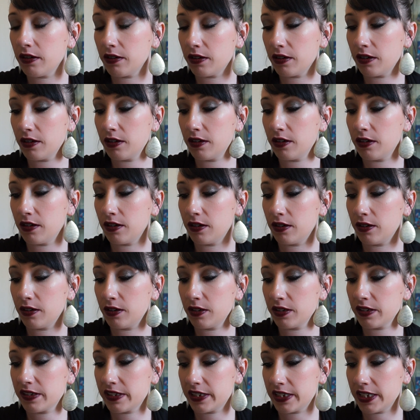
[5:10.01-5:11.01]

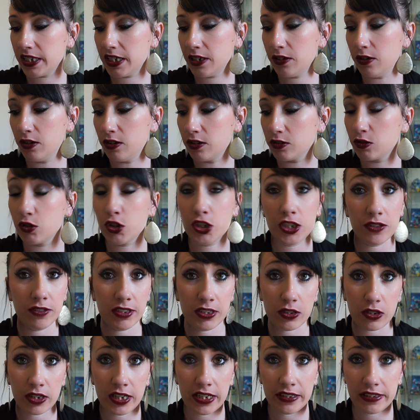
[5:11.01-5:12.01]
euh, c'est euh, de chez
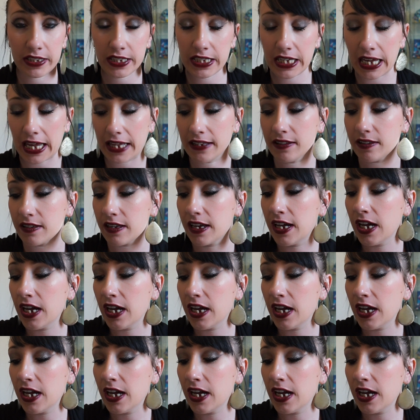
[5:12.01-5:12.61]
Victoria's Secret.